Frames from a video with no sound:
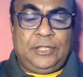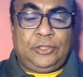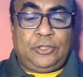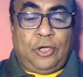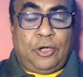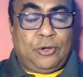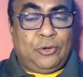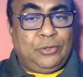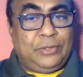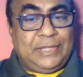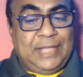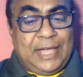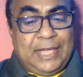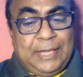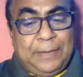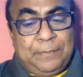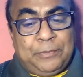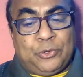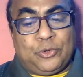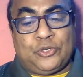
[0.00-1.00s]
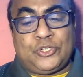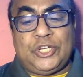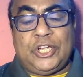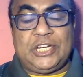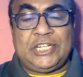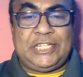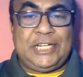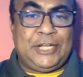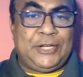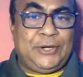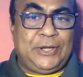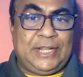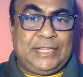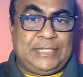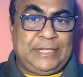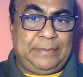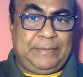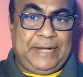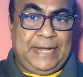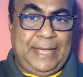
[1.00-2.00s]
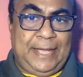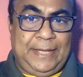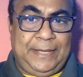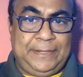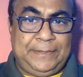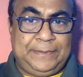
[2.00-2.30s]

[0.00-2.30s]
তখন তাকে প্রশংসা করা যাবে না